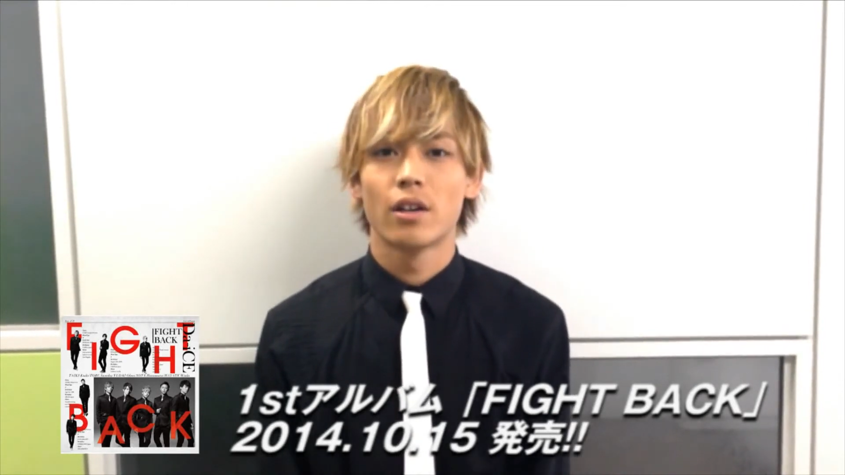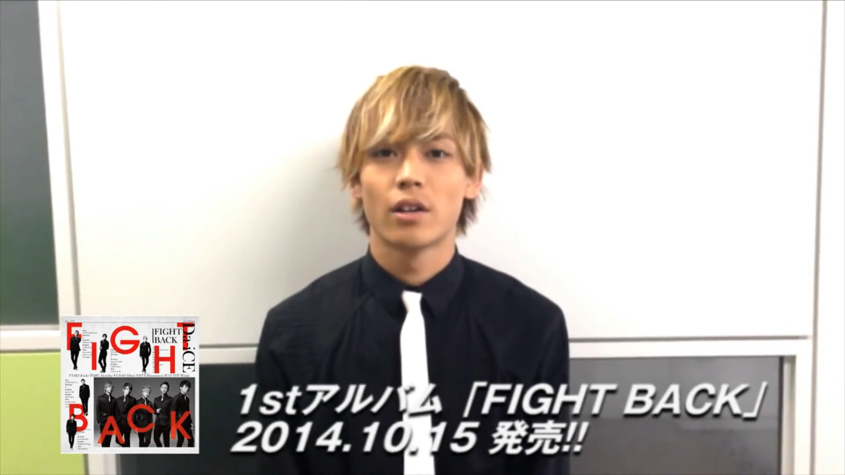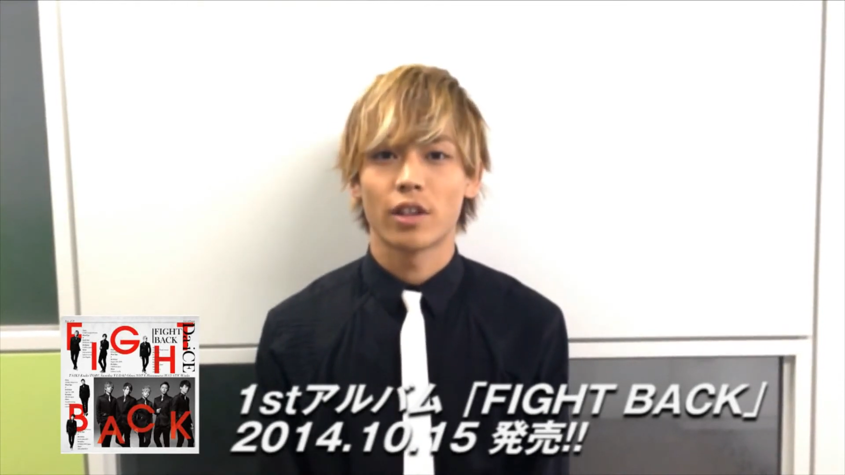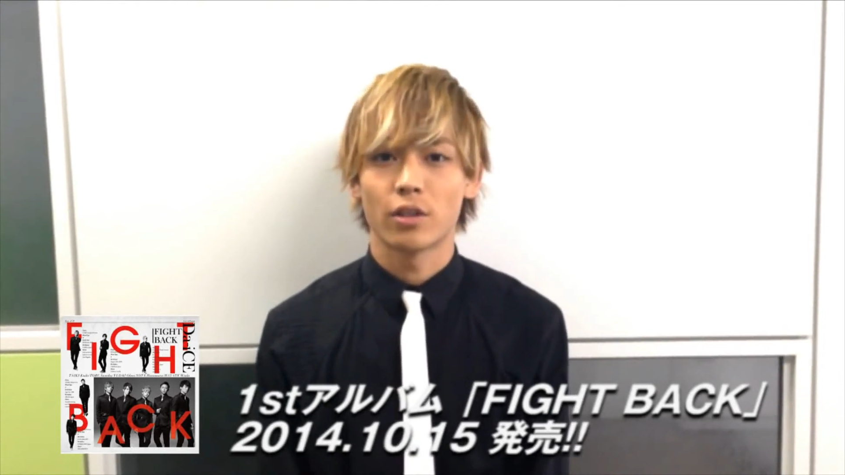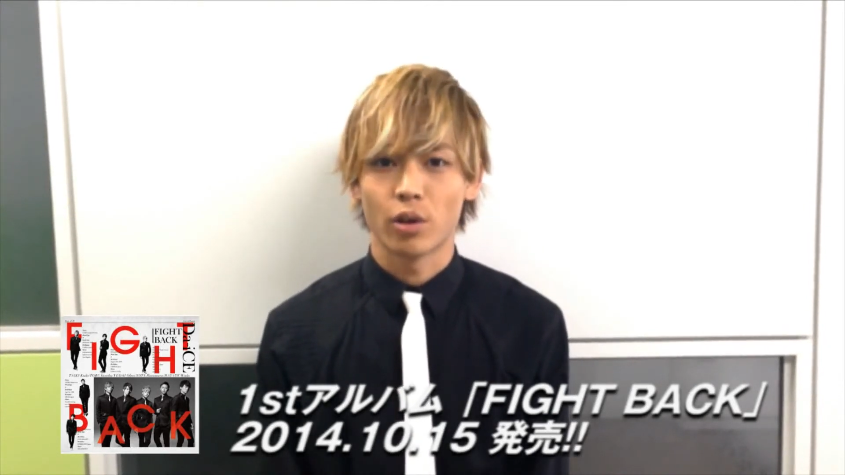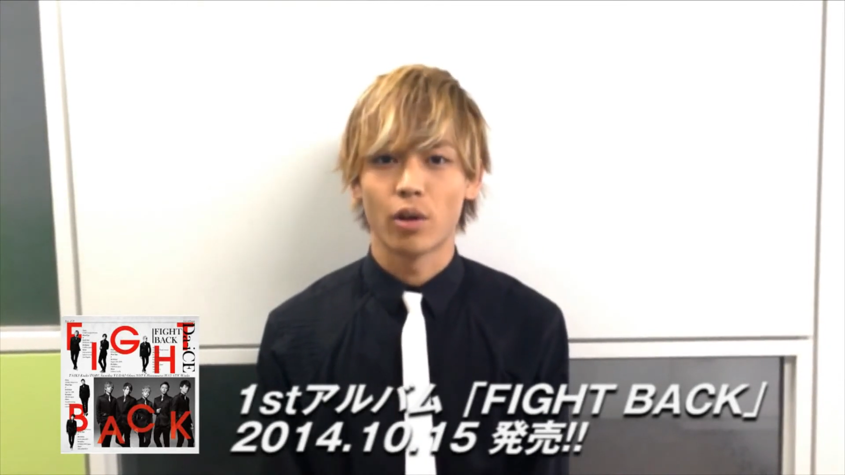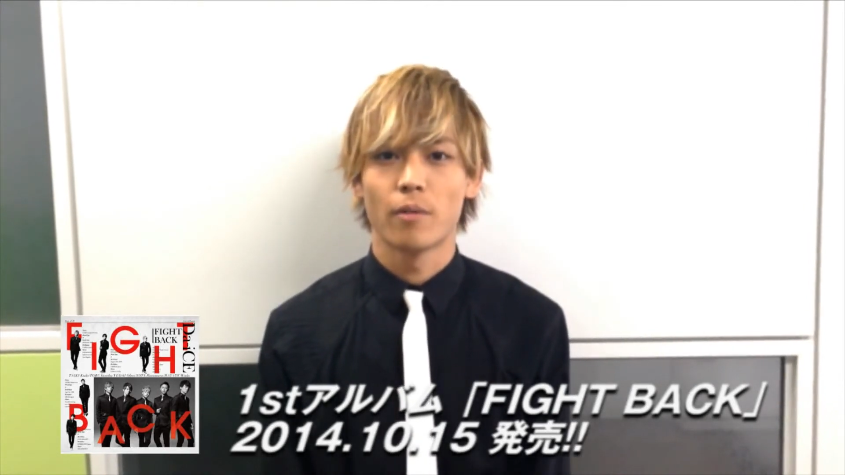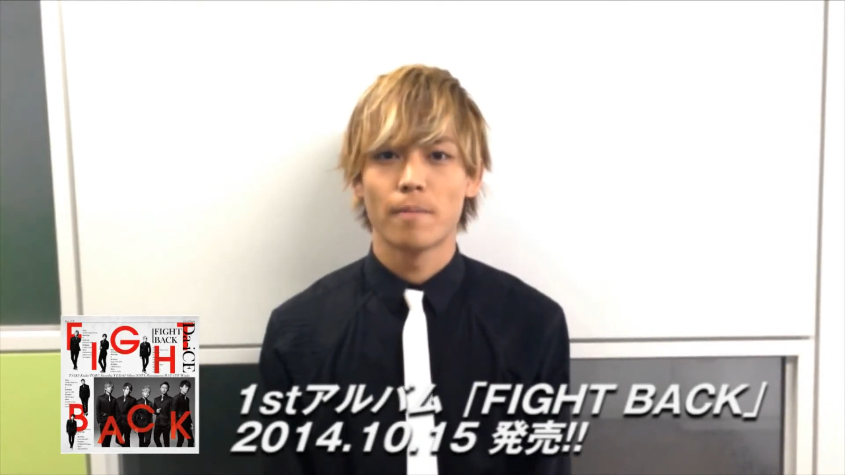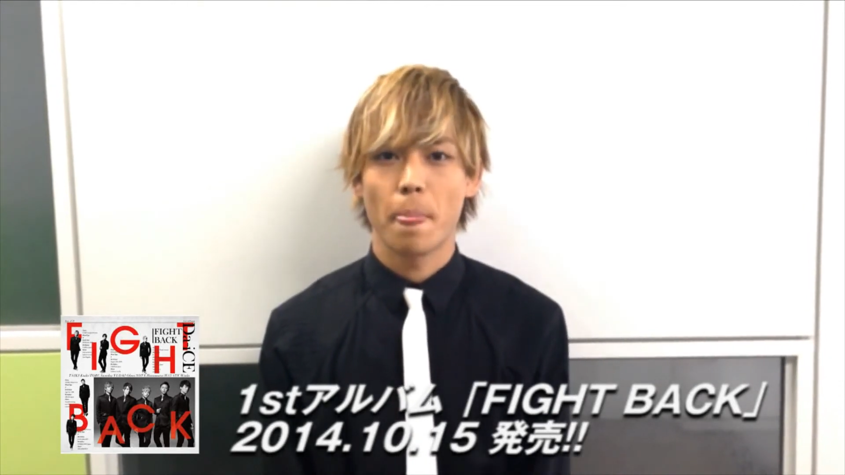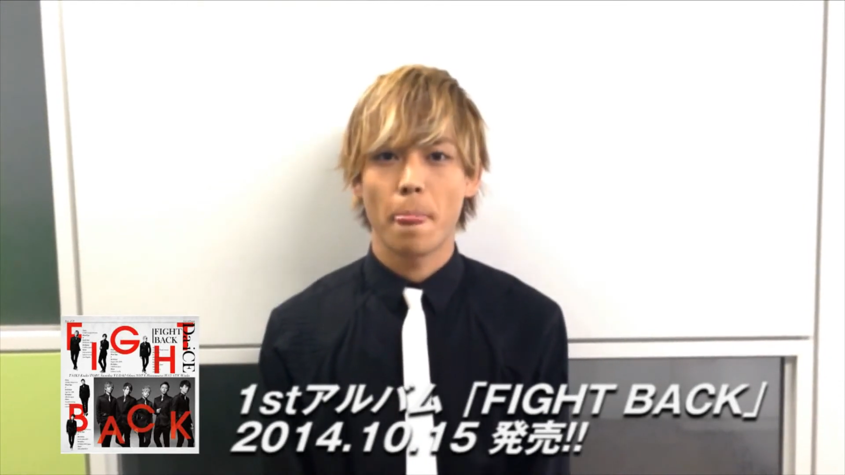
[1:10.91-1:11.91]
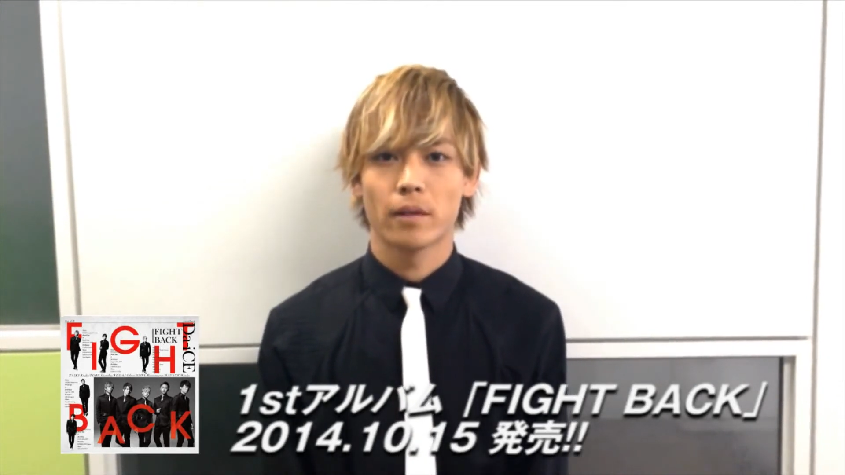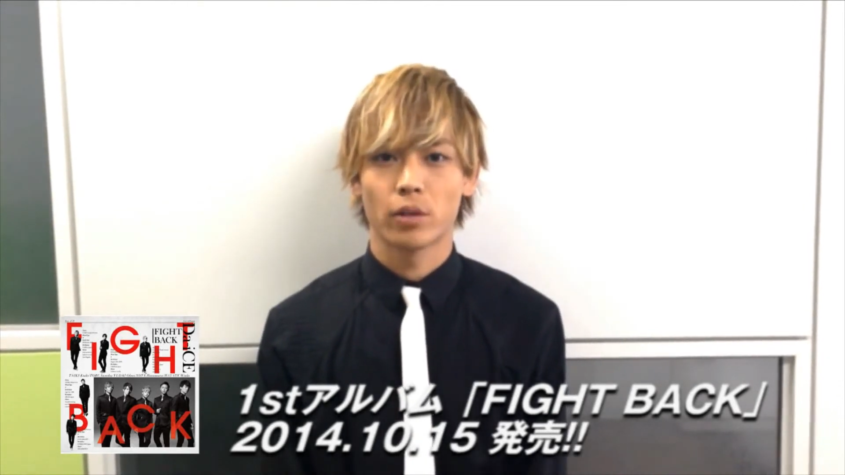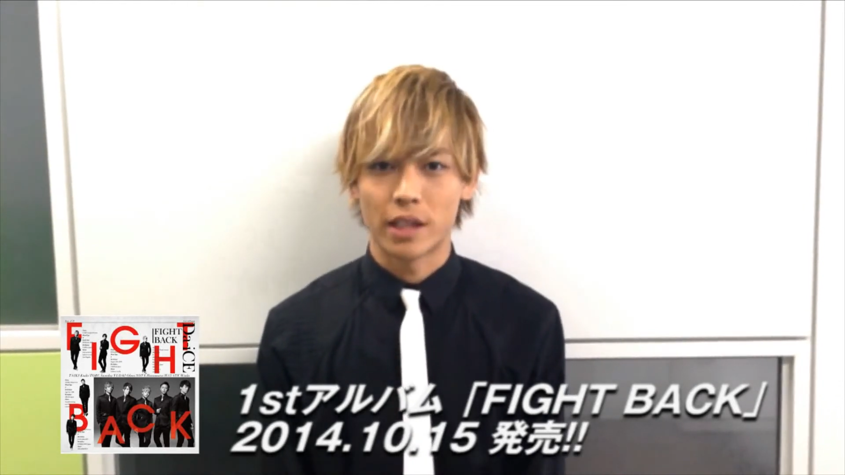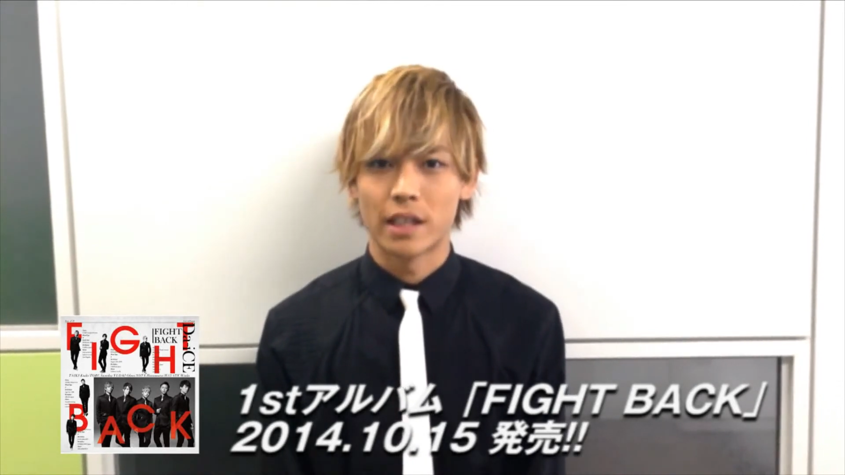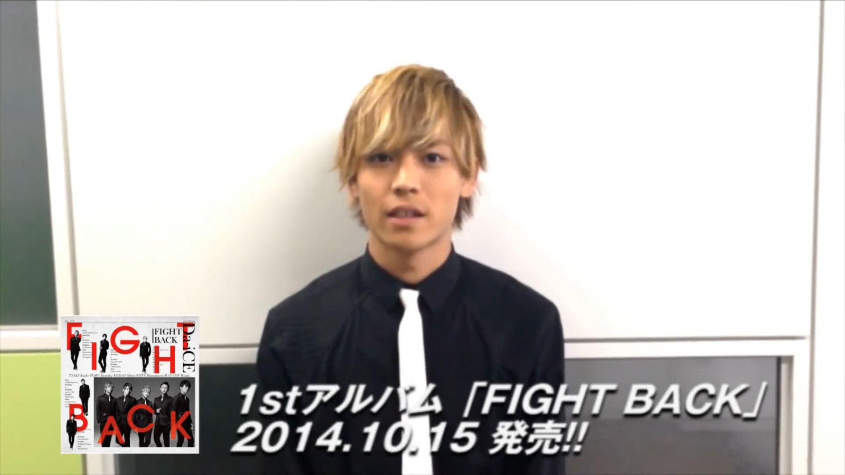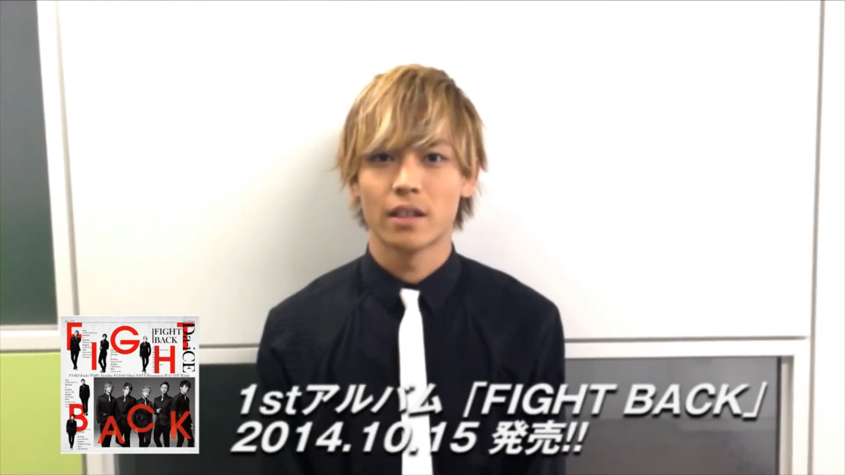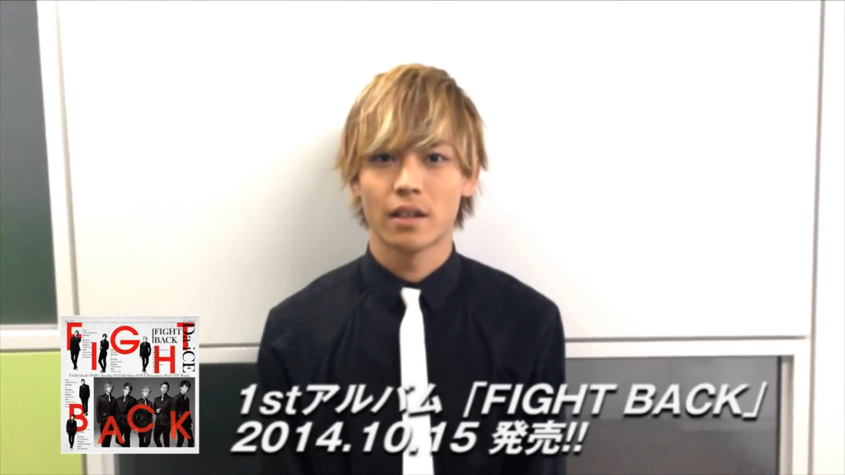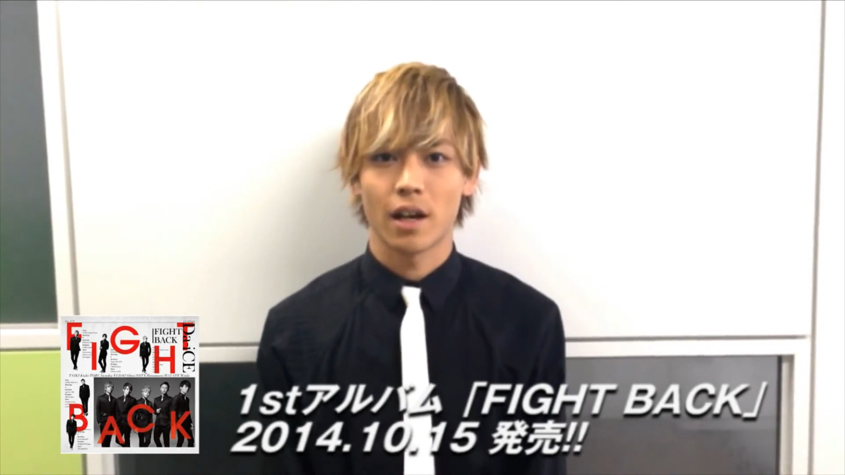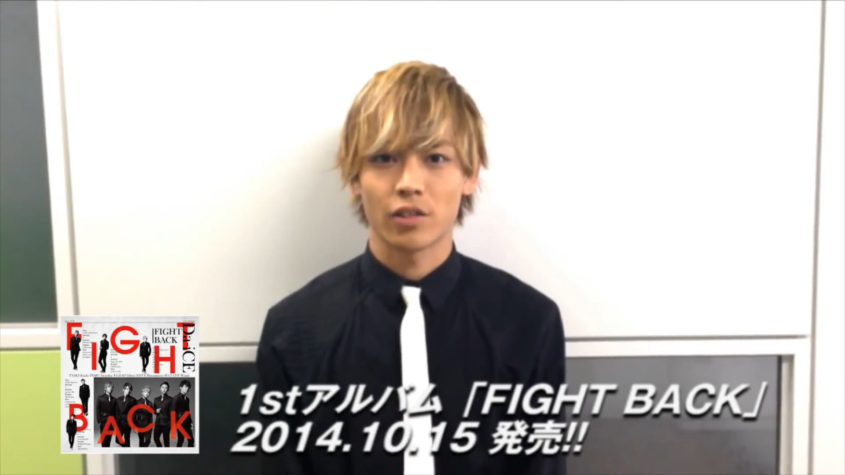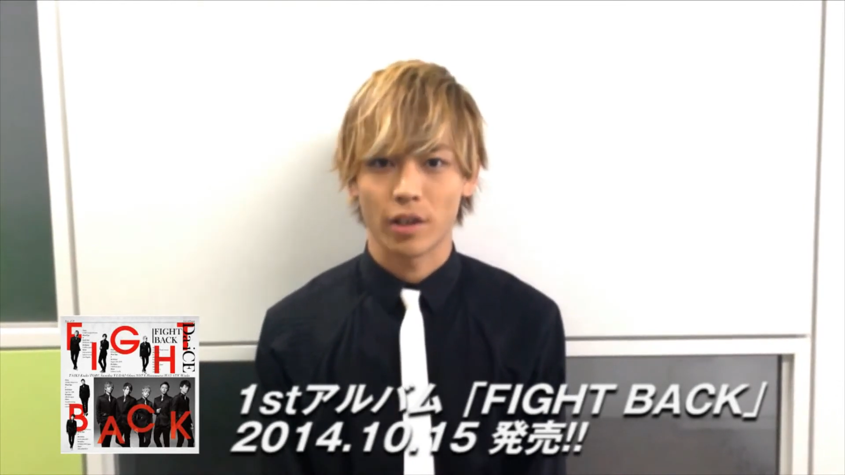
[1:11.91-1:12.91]
シャウト」「時」「
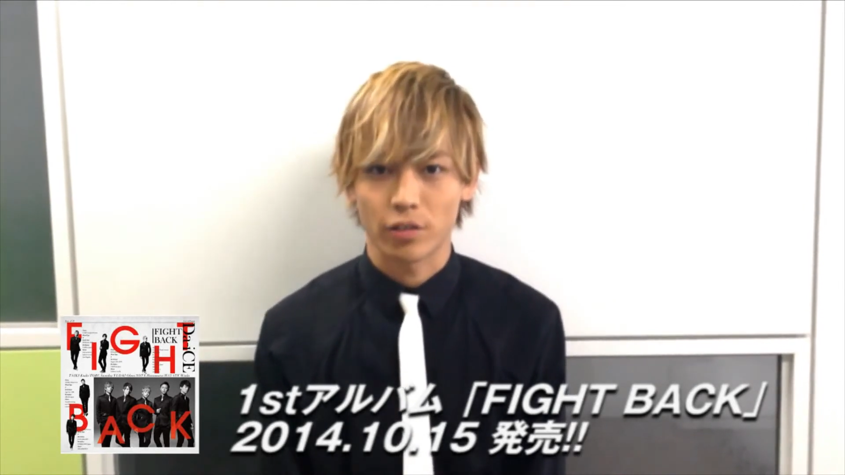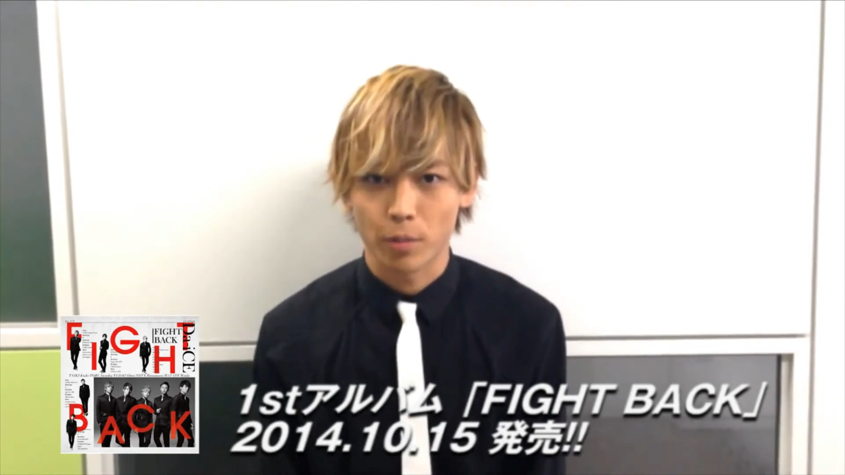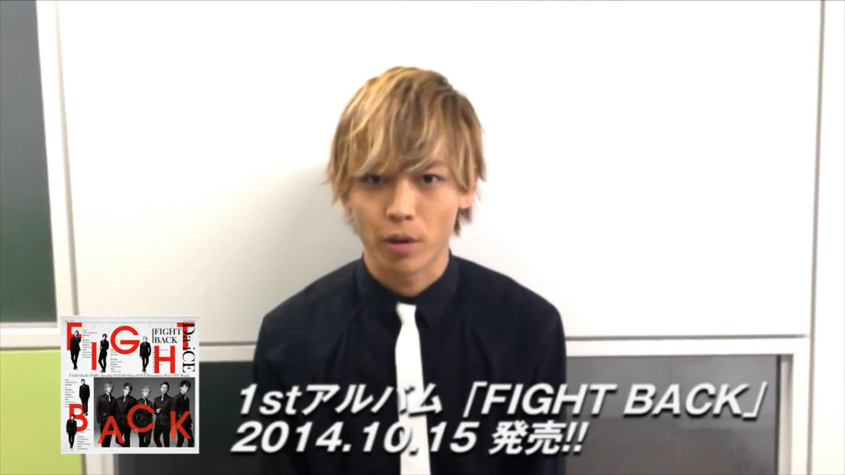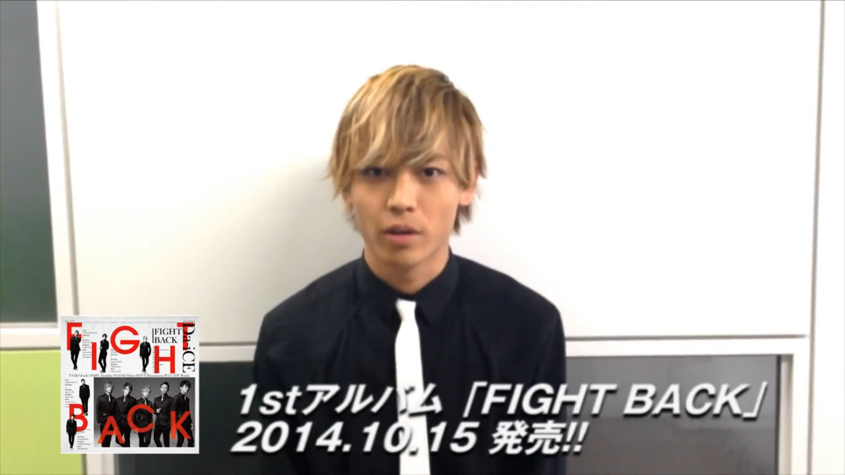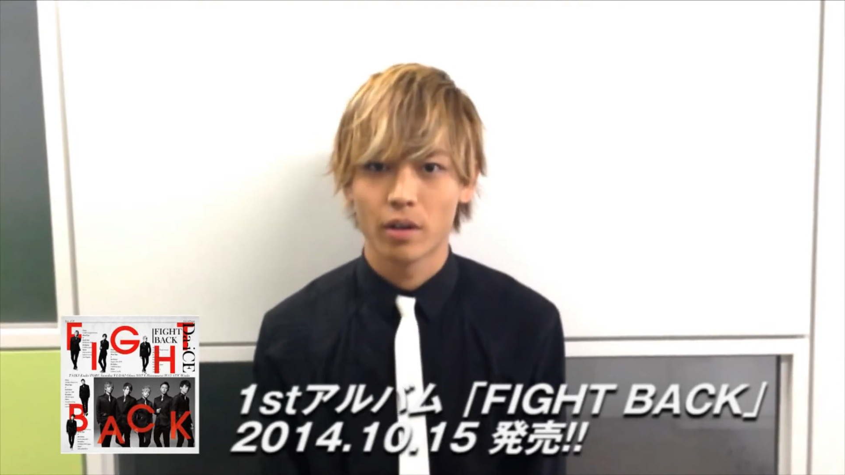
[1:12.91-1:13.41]
ハッシュハッシュ」も